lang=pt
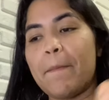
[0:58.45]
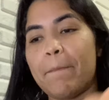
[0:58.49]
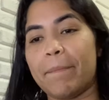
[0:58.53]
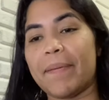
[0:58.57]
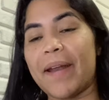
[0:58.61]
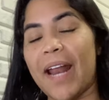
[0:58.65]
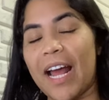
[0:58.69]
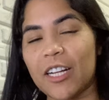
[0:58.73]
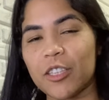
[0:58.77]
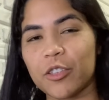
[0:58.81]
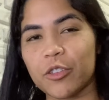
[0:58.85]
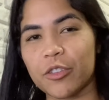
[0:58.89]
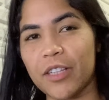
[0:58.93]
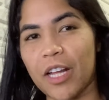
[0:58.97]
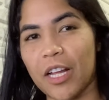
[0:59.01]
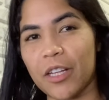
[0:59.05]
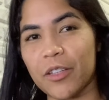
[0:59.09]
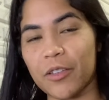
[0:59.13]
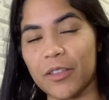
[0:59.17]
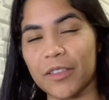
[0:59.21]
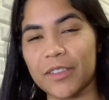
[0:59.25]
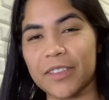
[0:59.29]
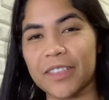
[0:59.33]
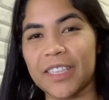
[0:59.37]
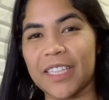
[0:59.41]
para ajudar
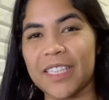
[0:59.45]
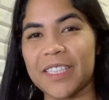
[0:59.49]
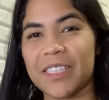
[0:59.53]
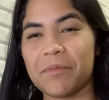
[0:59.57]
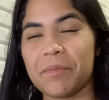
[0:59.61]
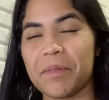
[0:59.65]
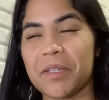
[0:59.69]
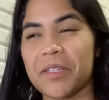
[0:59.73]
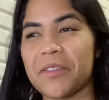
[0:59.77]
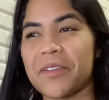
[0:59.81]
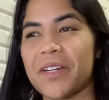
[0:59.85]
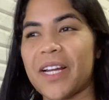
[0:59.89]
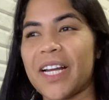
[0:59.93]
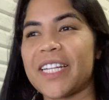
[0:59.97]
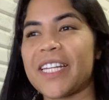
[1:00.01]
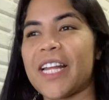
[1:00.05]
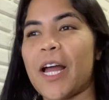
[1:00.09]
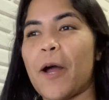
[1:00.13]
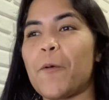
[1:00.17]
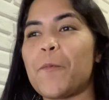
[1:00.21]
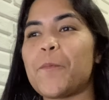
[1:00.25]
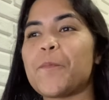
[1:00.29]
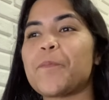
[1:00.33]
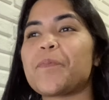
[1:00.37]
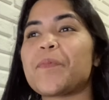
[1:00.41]
no nosso crescimento do
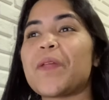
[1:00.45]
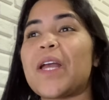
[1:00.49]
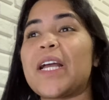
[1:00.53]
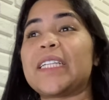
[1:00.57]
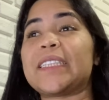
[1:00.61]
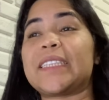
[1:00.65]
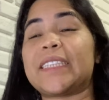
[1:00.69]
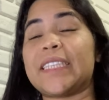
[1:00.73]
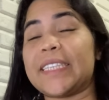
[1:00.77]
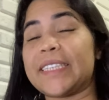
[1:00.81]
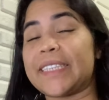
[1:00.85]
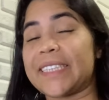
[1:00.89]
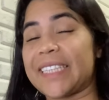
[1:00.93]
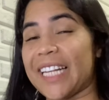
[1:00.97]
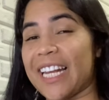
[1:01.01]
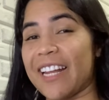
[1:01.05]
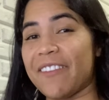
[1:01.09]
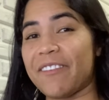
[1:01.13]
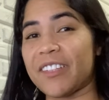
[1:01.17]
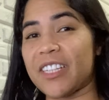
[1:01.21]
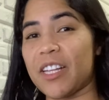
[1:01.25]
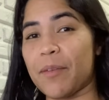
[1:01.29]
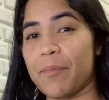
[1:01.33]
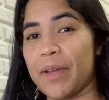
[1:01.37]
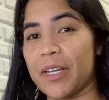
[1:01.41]
canal. Se
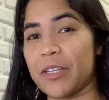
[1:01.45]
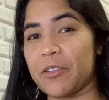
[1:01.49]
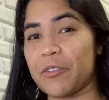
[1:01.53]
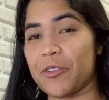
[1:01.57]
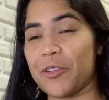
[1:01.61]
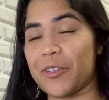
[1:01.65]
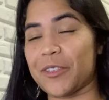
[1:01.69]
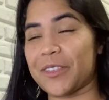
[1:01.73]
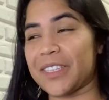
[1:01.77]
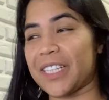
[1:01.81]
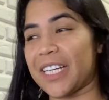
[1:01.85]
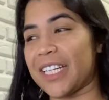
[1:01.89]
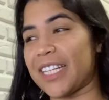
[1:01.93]
inscreva também no nosso